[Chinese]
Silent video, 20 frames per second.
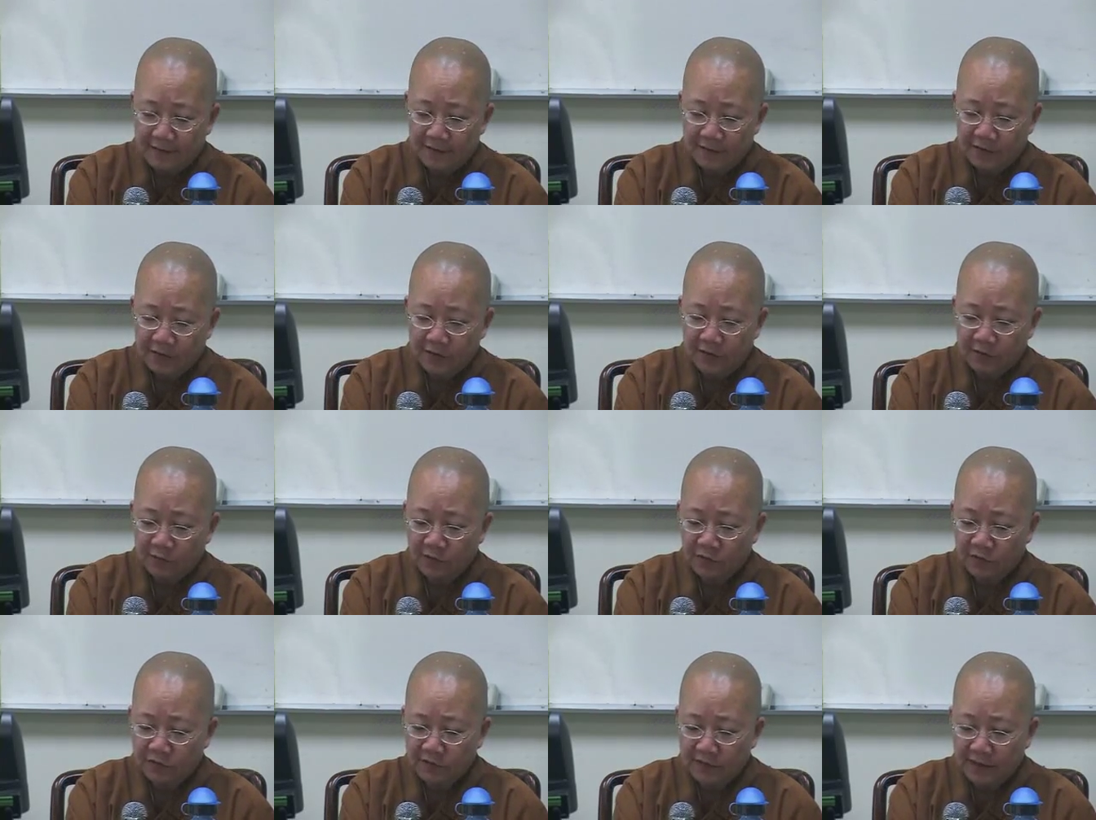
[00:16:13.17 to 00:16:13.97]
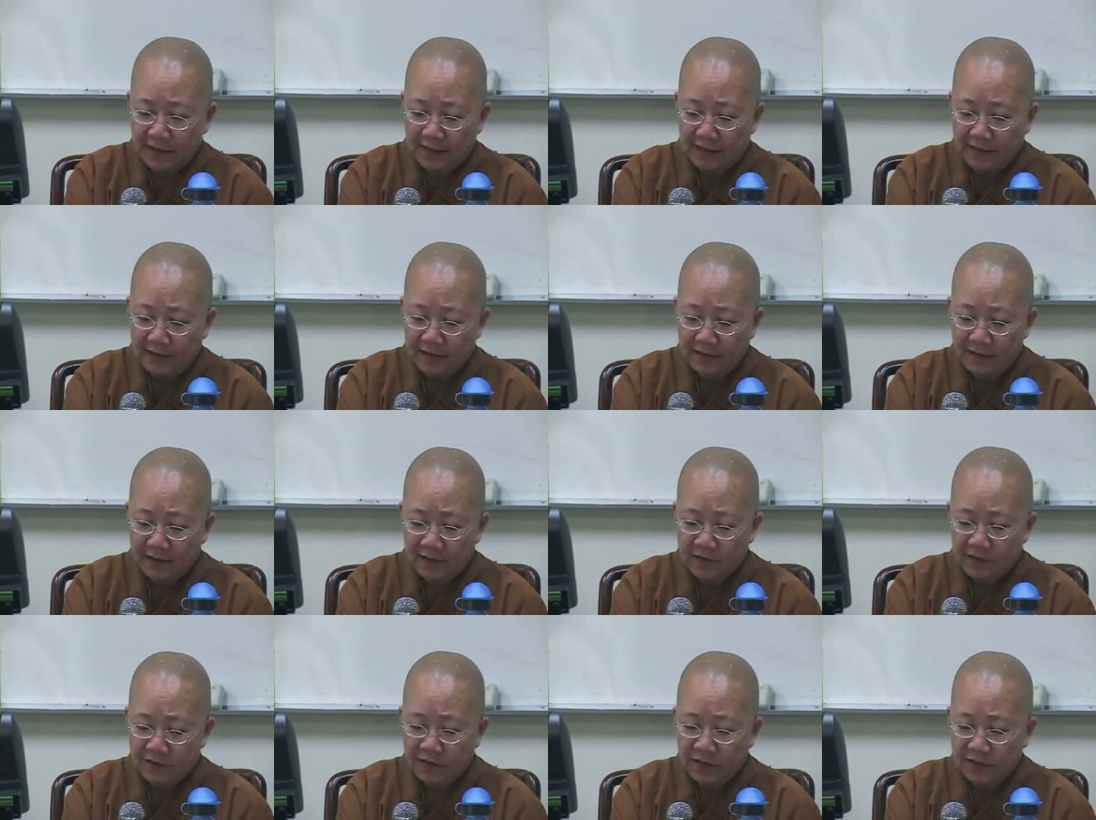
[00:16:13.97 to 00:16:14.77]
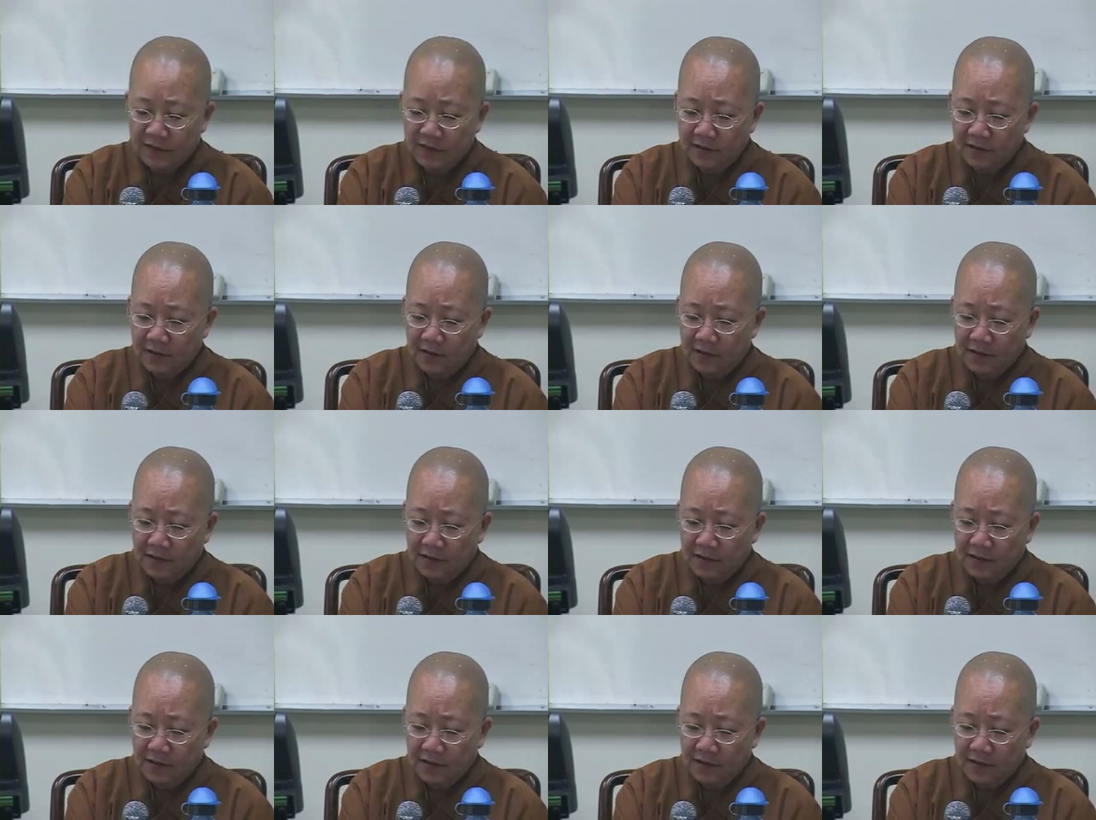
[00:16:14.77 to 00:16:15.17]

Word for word: 所以我就这样，所以这个